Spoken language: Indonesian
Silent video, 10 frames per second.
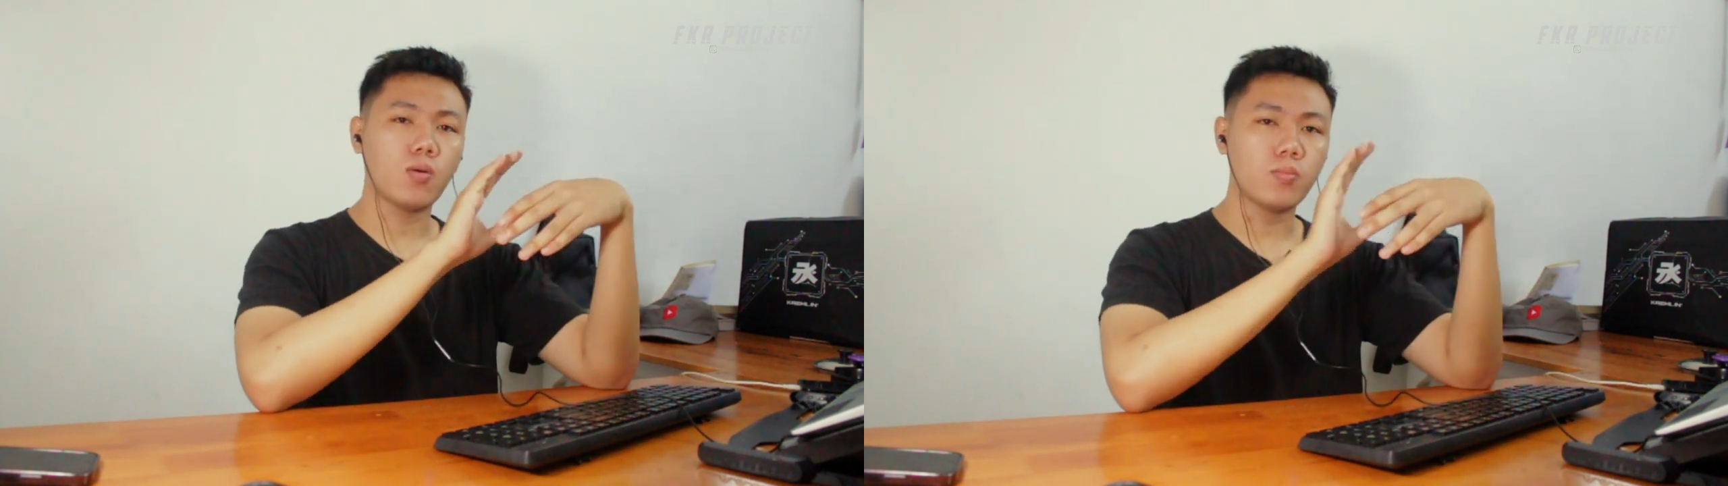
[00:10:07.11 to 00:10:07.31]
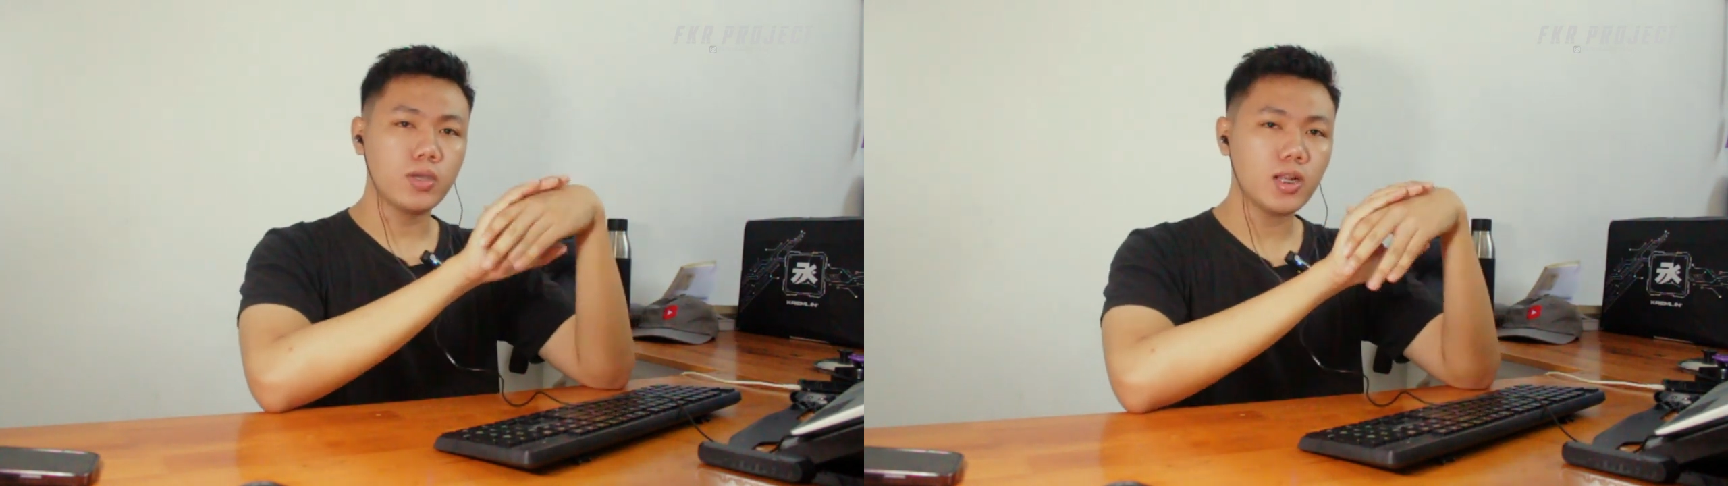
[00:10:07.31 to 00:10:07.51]

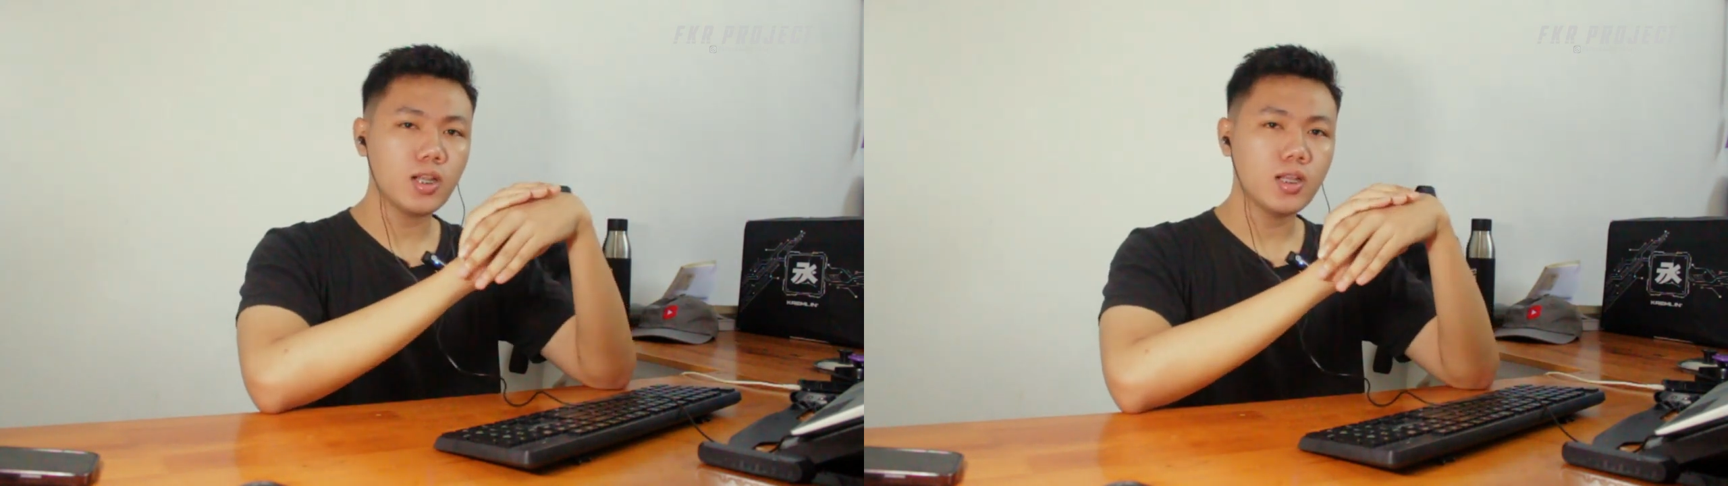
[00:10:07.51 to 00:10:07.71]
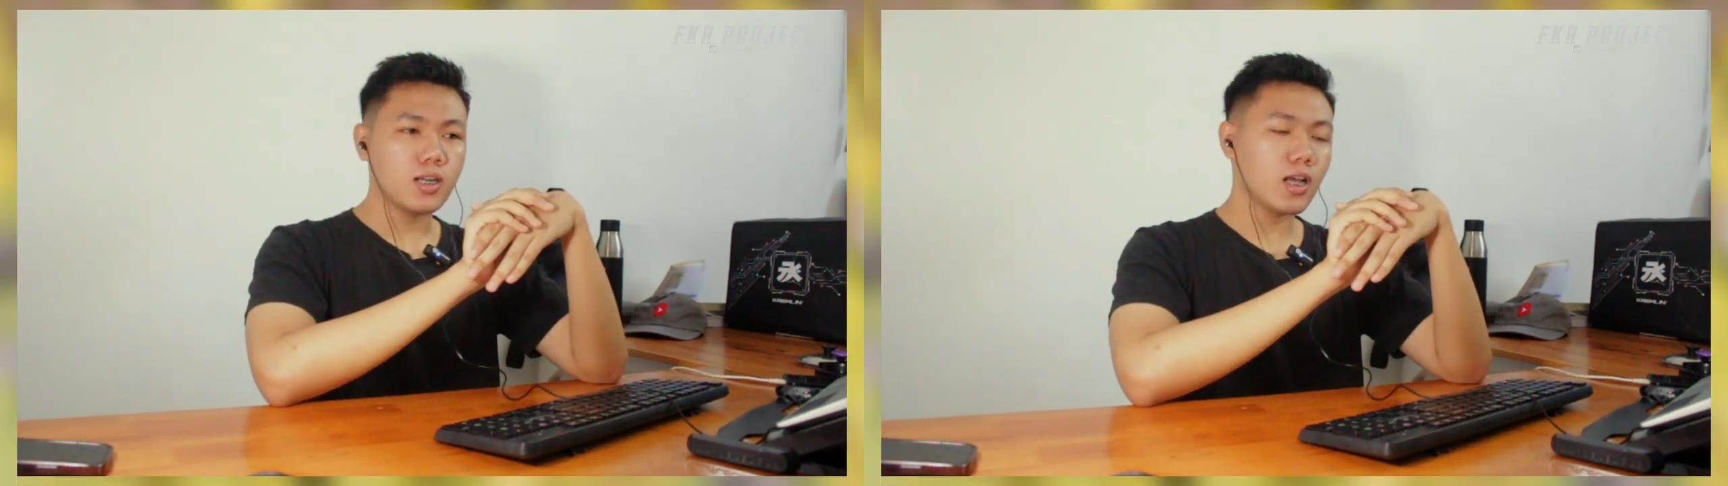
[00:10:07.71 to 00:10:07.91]

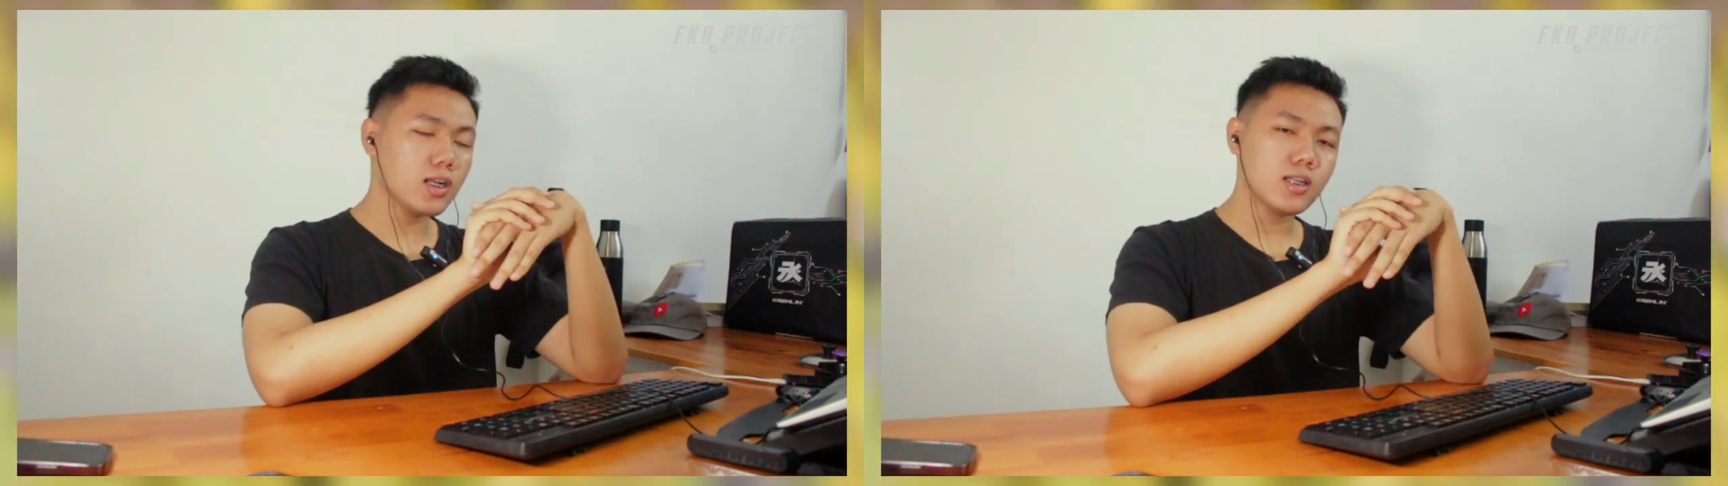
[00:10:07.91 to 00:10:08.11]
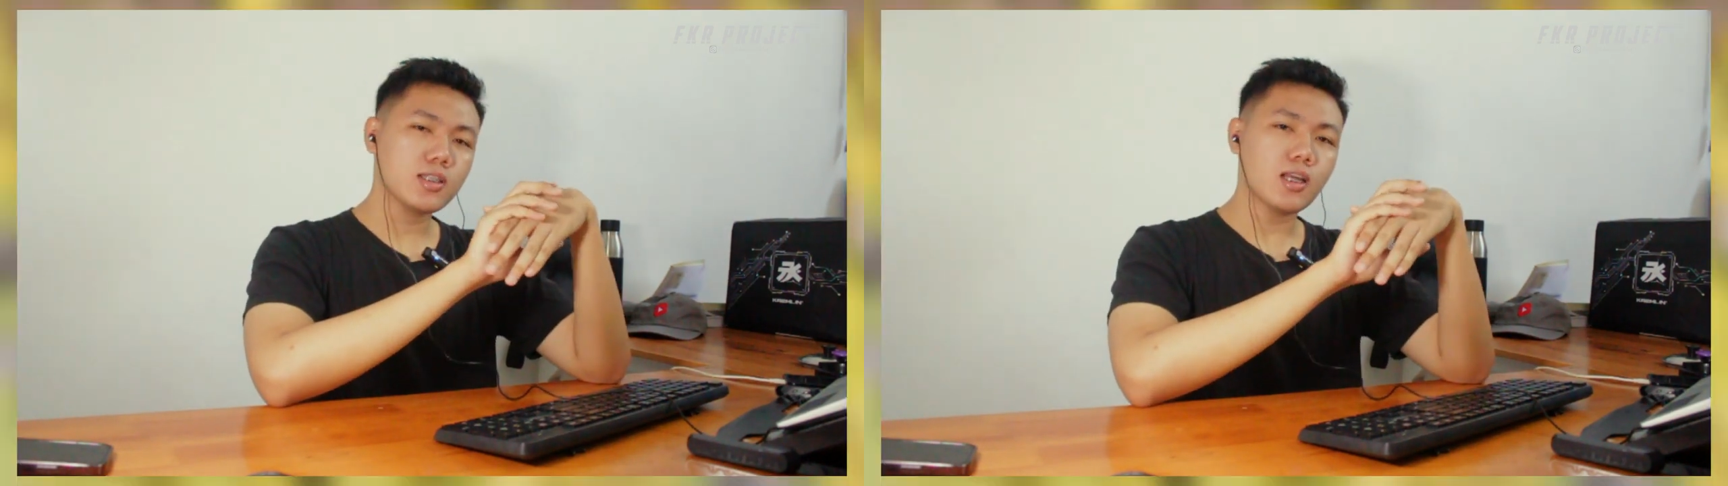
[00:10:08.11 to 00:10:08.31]
mobil
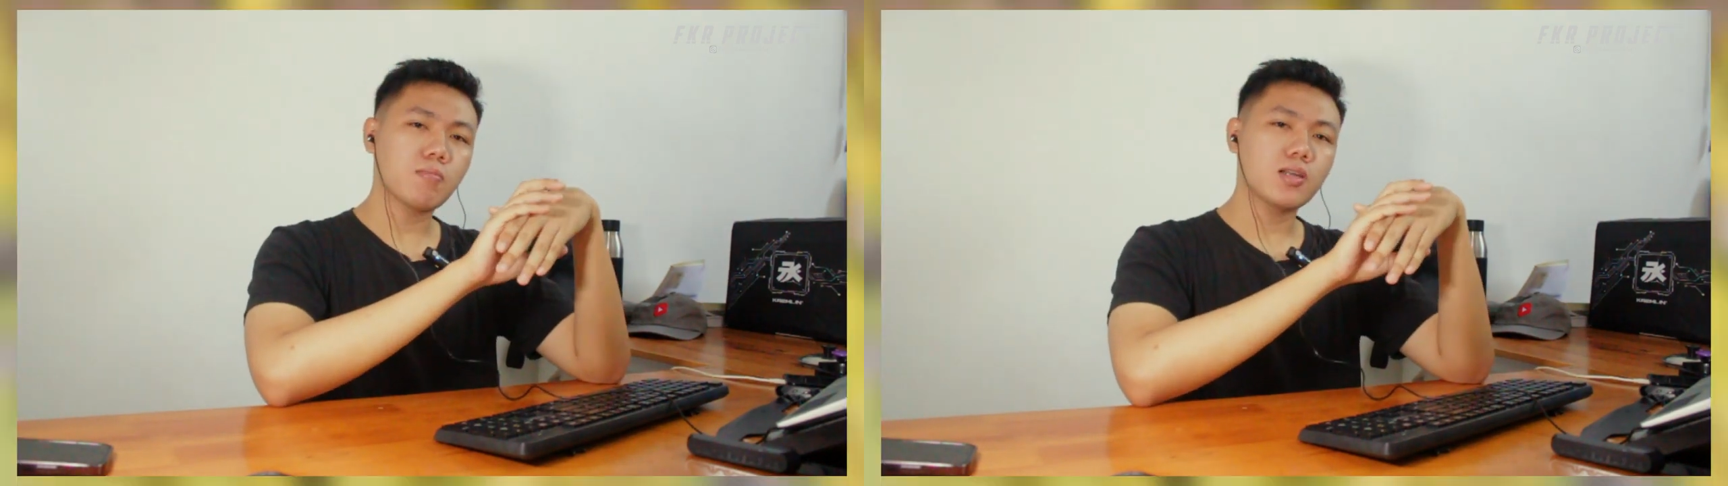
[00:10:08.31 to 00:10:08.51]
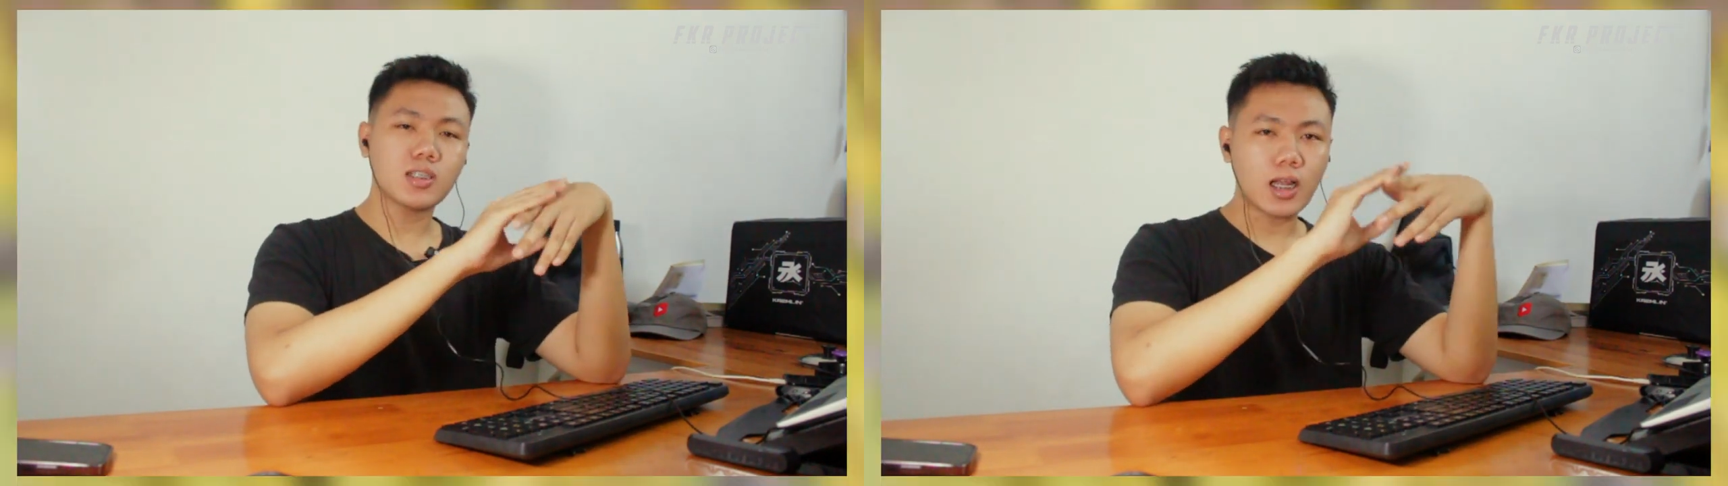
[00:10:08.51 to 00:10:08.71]
dan
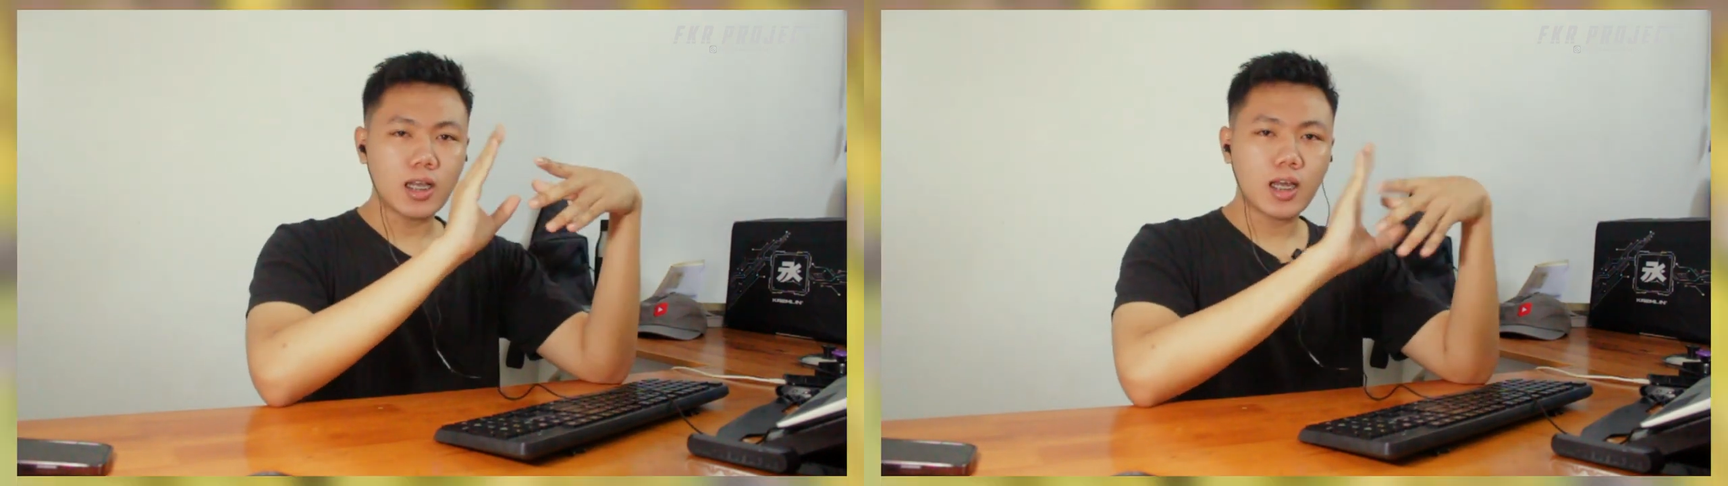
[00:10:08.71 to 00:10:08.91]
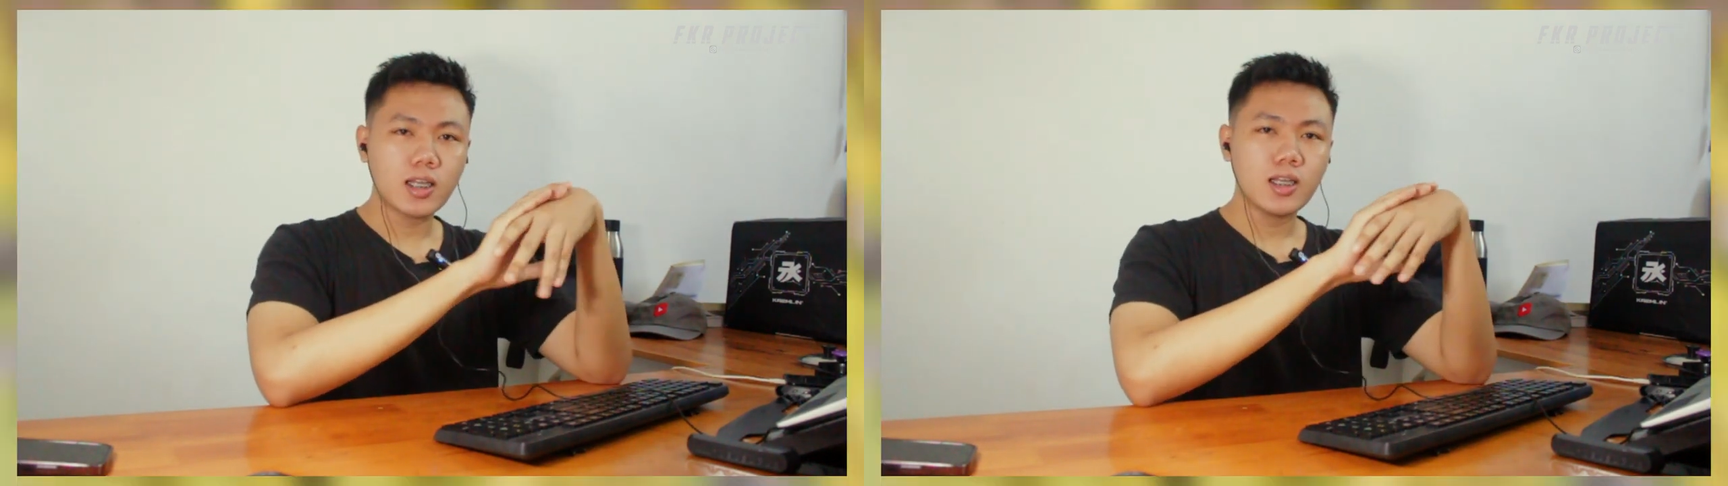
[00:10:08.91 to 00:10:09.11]
tanpa
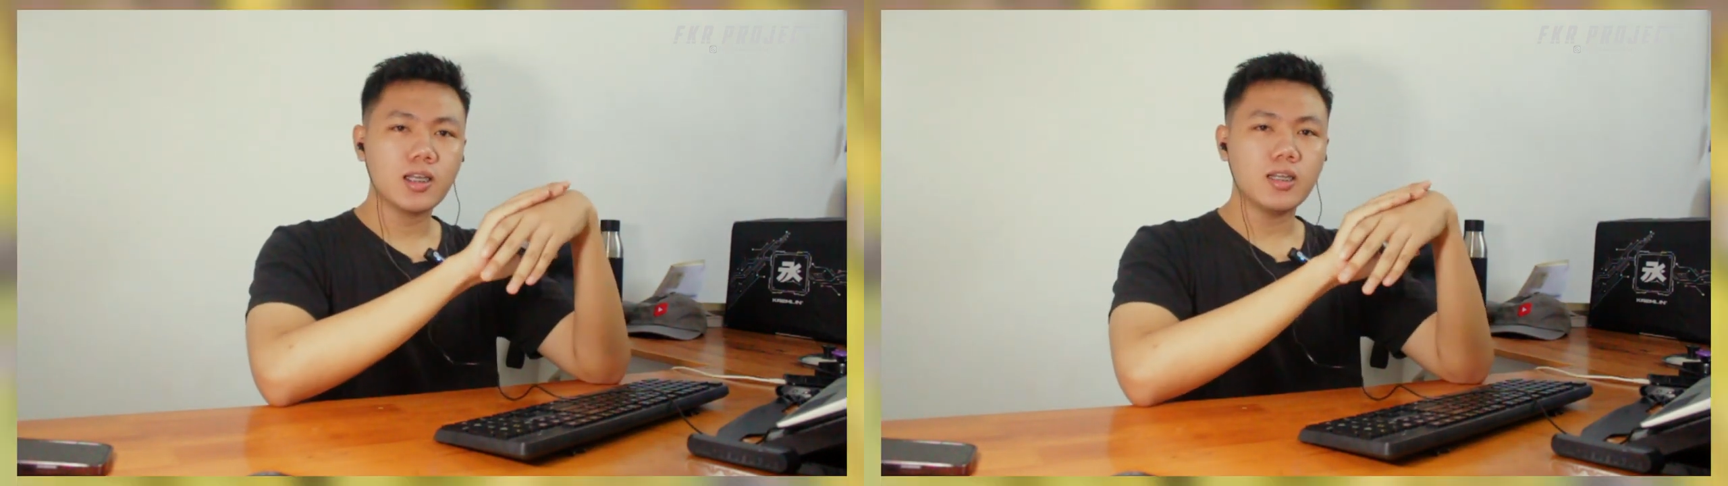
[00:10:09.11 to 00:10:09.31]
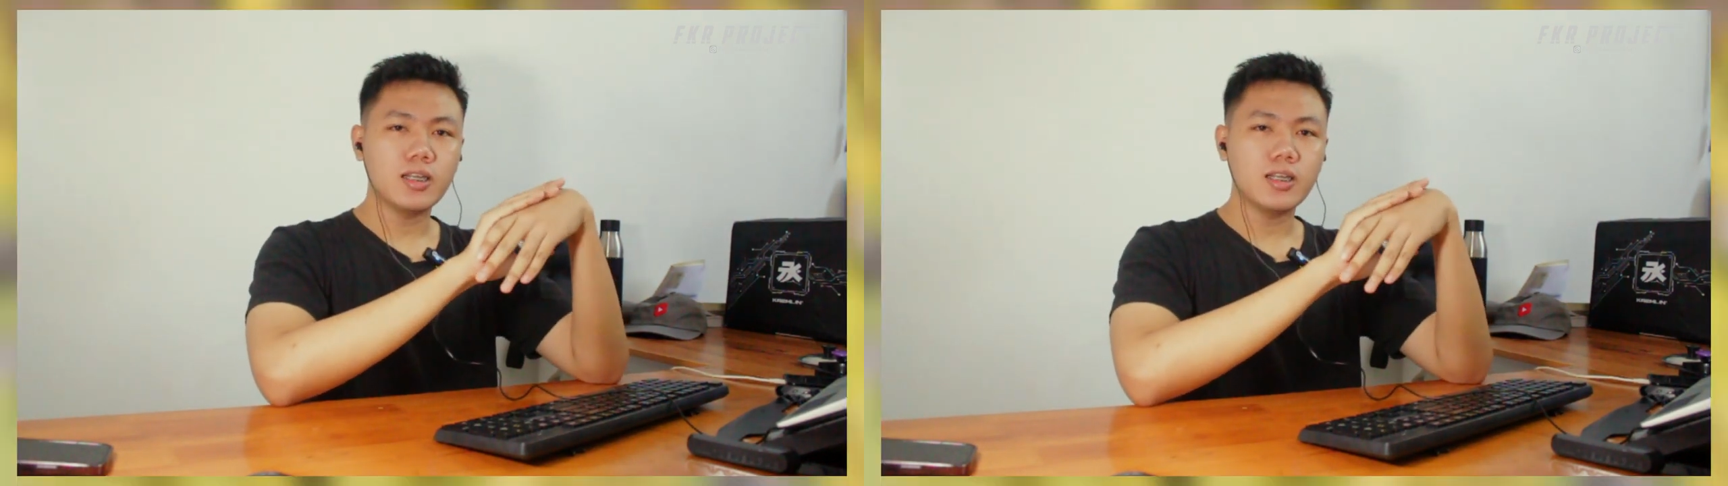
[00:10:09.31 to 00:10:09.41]
disadari